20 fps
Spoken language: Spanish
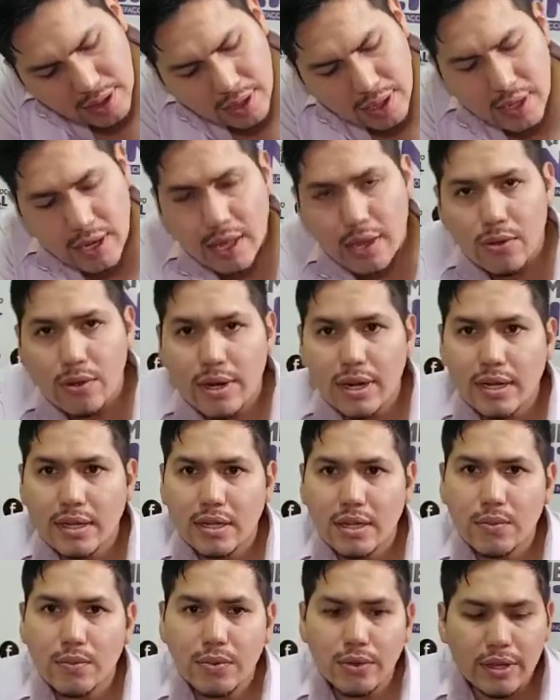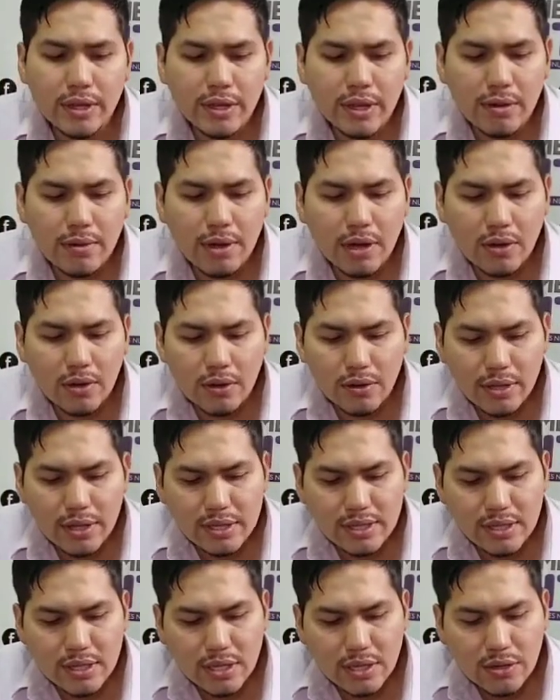graduar el tiempo de trabajo
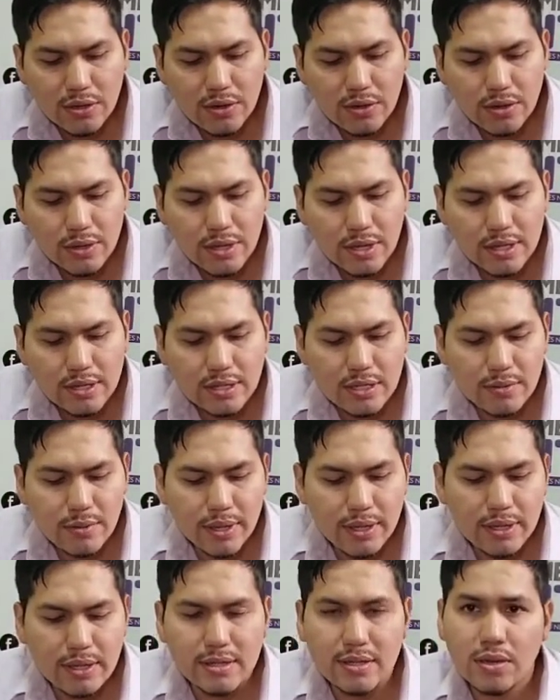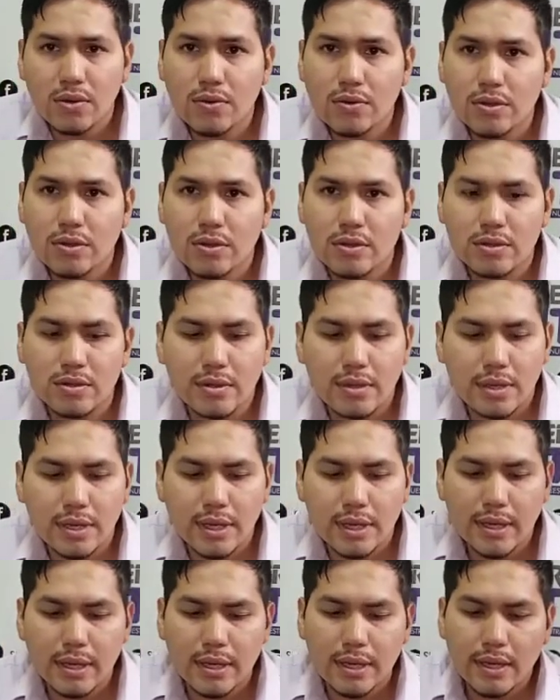de 5, 10 y 20 segundos.
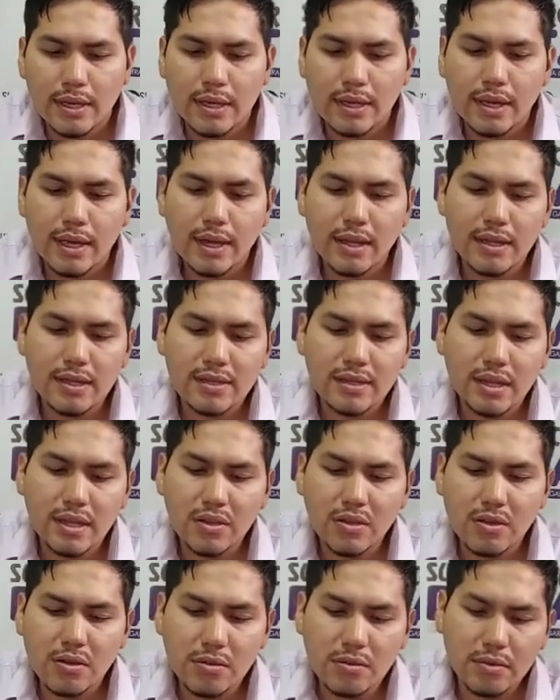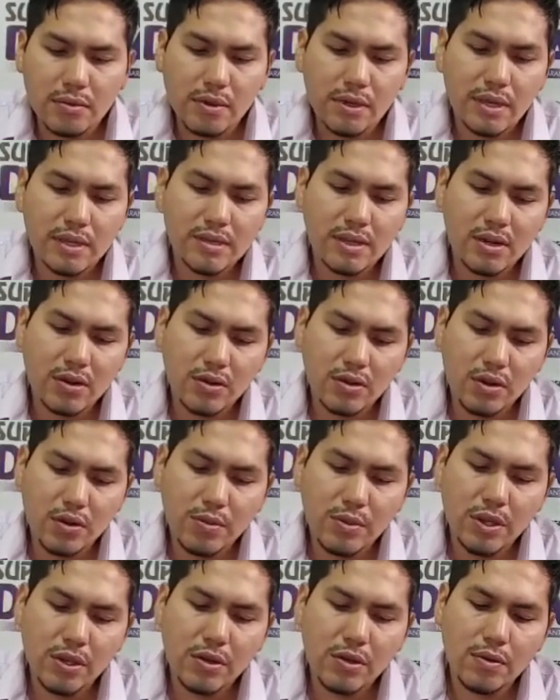El diseño es
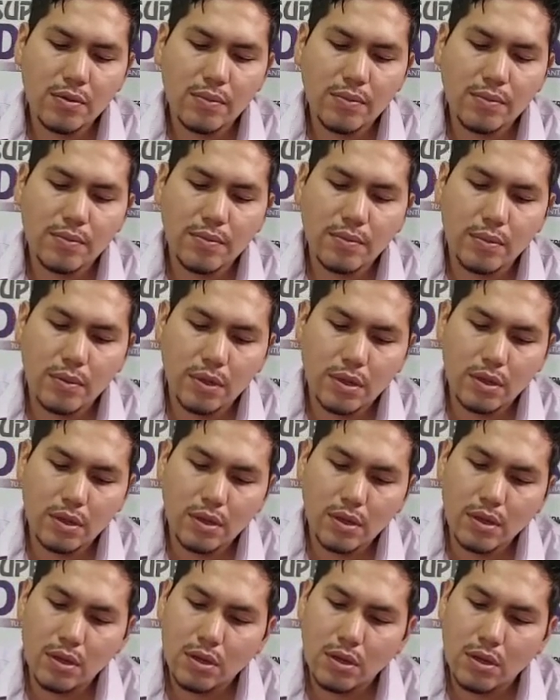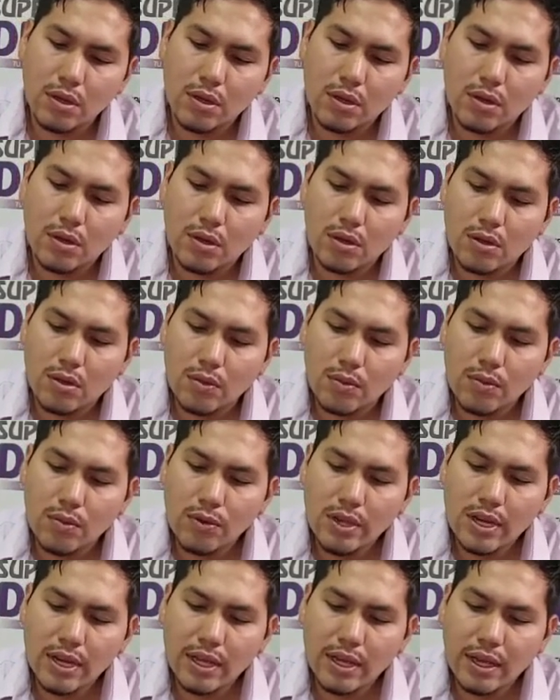ergonómico,
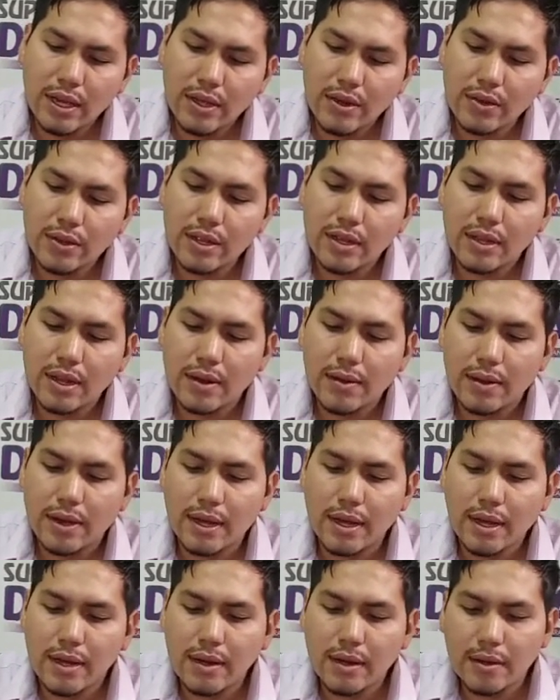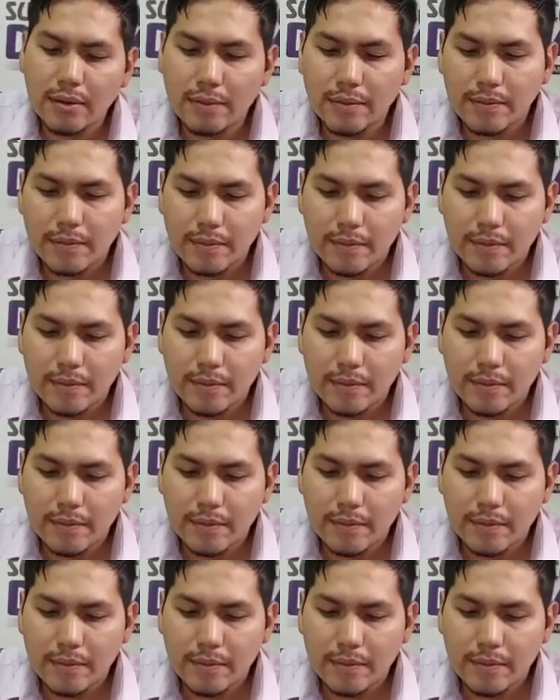muy ligero de trabajar.